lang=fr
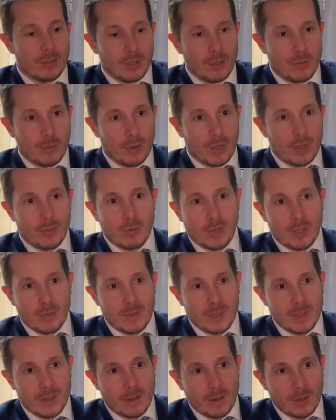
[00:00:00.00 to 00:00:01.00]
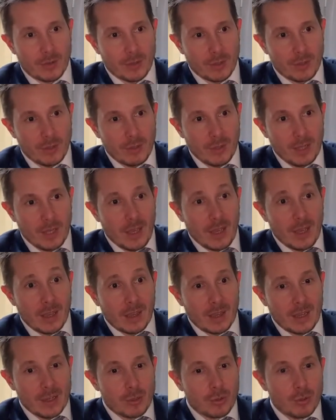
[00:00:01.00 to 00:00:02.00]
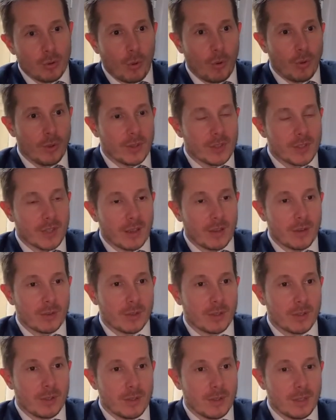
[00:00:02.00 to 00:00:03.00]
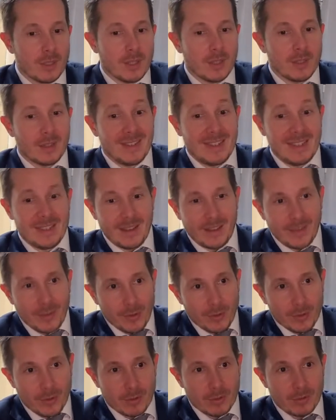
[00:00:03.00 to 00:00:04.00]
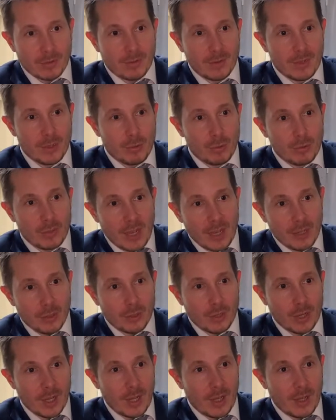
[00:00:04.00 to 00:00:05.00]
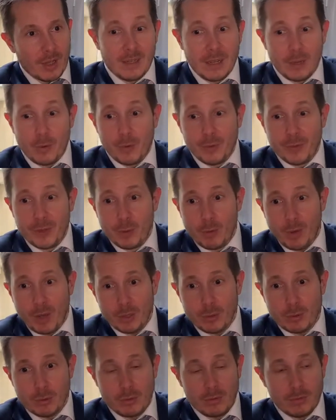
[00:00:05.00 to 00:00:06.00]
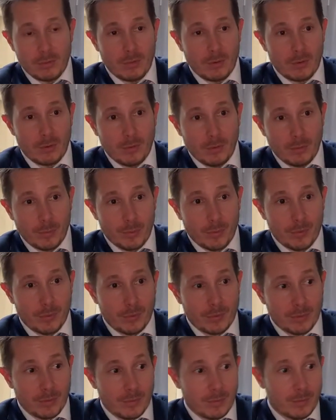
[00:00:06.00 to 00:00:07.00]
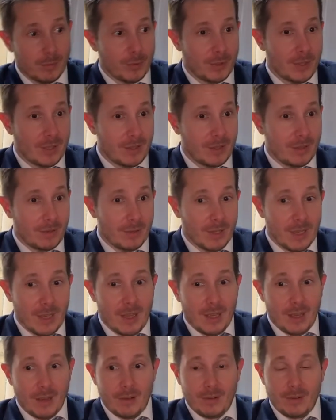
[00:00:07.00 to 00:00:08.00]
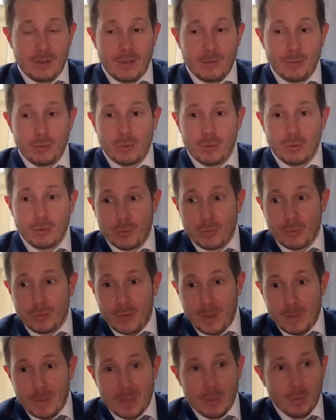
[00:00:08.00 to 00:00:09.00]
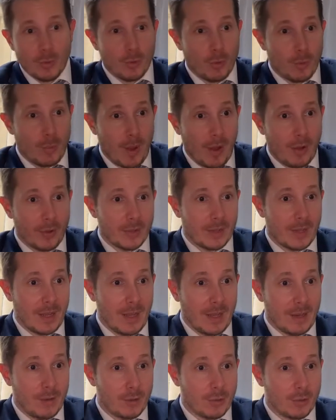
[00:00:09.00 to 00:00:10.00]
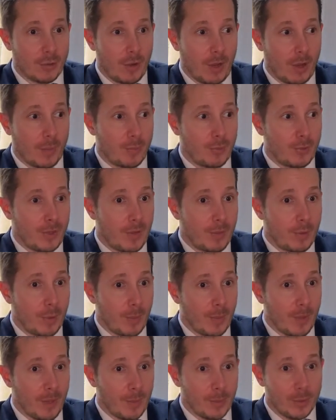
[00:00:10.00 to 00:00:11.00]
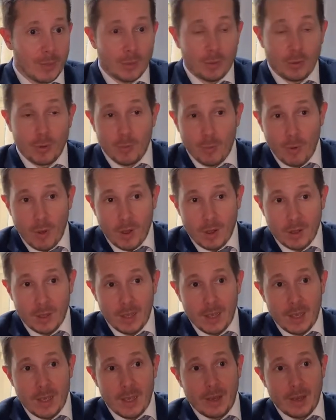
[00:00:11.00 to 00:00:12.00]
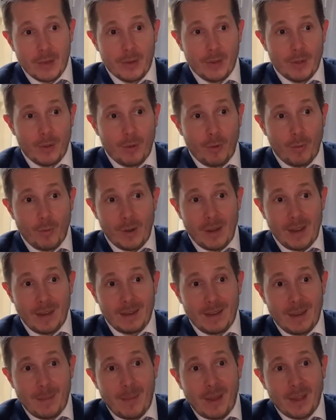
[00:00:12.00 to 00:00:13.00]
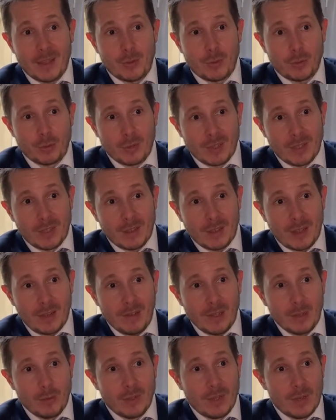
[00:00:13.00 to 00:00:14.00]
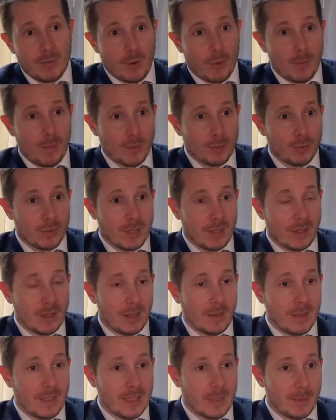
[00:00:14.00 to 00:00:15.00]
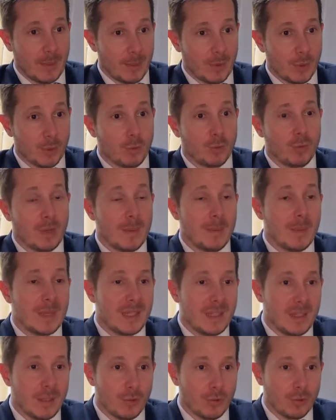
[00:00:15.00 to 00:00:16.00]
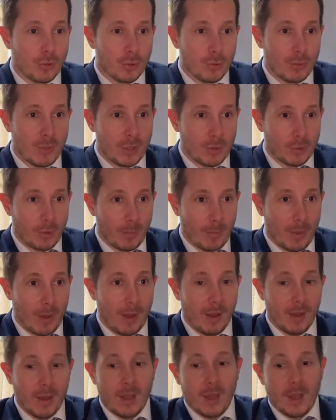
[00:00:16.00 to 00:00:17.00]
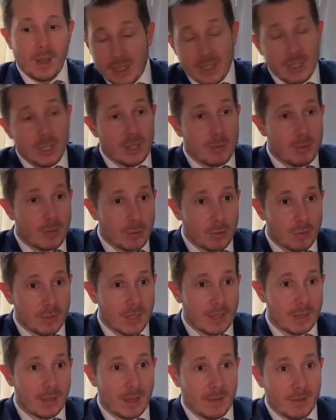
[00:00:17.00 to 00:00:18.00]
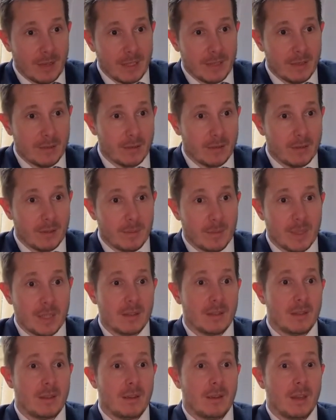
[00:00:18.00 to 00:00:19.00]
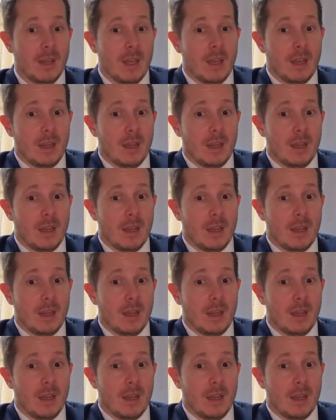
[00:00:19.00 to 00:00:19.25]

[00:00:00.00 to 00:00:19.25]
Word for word: J'évoquais une durée de vie de 50 ans quelles seront dans 50 ans les attentes, les usages, les configurations. Hein, on peut peut-être que euh, la notion de famille monoparentale sera plus développée, peut-être moins. Euh, on voit l'apparition du télétravail, le développement du télétravail. En même temps, tous les métiers aujourd'hui ne sont pas éligibles à du télétravail. Euh, les métiers,